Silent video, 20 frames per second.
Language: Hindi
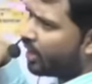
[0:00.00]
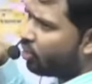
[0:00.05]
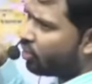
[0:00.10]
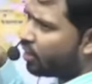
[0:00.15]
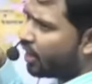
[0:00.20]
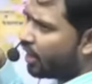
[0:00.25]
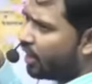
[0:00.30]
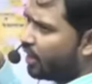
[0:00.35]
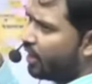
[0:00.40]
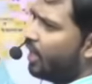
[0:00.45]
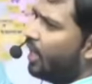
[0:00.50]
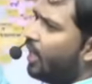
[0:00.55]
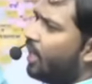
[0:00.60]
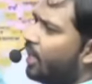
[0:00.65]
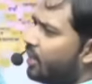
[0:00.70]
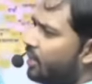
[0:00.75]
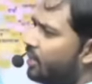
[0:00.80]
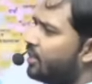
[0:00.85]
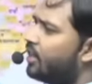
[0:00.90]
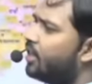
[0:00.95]
होता है
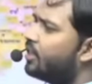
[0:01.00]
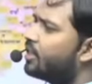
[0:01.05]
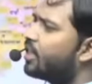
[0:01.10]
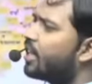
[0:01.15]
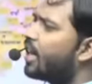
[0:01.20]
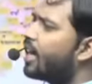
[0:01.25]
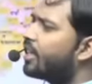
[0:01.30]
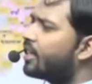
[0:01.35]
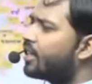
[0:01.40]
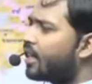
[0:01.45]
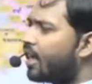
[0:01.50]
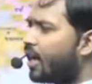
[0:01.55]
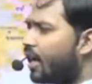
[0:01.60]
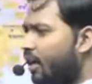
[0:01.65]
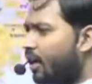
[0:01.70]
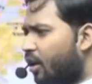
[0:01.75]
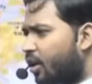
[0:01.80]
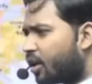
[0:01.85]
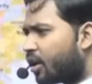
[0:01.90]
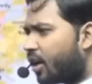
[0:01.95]
जिस राज्य का
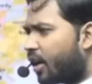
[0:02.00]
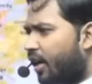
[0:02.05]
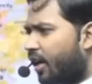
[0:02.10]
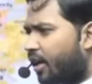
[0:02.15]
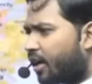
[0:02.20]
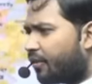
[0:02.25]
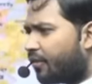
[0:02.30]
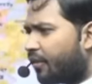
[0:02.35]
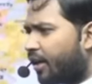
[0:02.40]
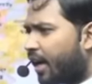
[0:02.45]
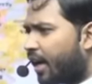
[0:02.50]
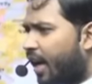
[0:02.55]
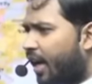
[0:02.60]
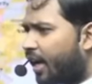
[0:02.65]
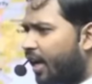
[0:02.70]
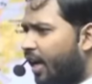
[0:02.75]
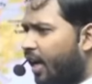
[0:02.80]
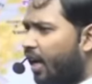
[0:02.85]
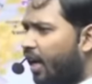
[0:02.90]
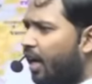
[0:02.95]
करंट अफेयर
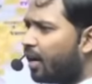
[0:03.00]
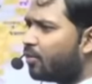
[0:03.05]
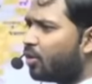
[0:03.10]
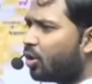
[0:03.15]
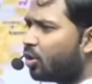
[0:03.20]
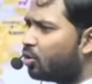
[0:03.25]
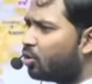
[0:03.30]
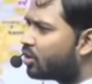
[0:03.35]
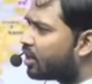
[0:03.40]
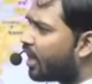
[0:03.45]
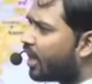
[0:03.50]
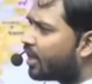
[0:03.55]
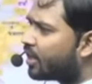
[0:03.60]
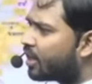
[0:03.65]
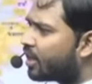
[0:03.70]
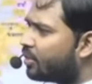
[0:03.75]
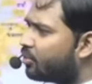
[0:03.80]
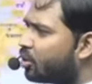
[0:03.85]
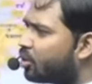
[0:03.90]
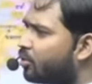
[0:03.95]
आएगा हम लोग उस राज्य
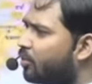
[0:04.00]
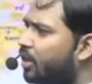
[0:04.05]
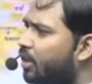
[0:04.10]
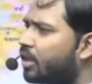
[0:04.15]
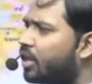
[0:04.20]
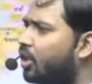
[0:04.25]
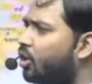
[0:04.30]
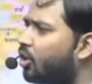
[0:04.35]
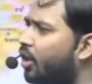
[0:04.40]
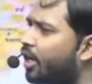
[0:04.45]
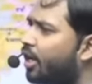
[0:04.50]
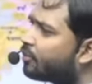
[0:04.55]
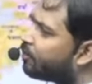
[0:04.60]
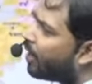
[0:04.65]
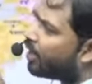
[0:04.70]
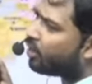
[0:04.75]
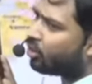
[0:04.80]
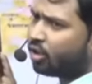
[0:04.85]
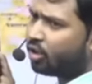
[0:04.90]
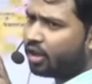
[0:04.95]
के मुख्यमंत्री और
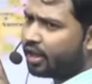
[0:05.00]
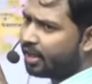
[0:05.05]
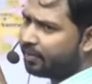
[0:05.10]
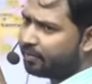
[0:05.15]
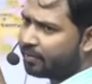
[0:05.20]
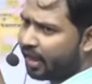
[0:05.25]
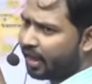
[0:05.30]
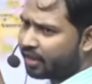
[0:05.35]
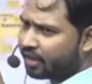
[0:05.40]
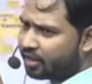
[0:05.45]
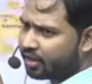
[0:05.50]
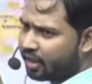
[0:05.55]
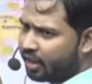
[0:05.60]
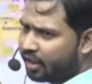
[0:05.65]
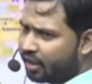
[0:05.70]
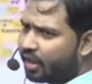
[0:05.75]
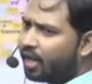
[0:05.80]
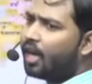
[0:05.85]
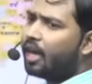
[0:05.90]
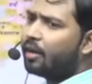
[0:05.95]
राज्यपाल को निपटाते चलेंगे
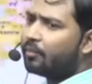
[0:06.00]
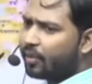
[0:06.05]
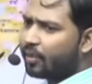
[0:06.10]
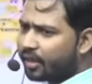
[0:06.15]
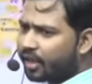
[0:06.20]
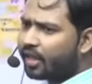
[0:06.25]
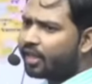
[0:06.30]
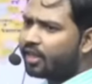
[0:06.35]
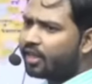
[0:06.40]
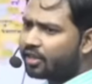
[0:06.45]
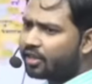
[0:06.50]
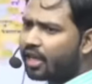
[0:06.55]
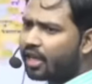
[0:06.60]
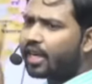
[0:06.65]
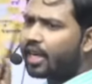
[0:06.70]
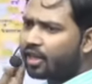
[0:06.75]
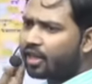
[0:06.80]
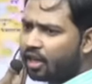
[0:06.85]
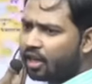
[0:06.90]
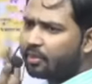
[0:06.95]
पता ही नहीं
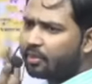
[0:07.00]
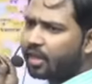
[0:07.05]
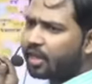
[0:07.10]
चलेगा कब ये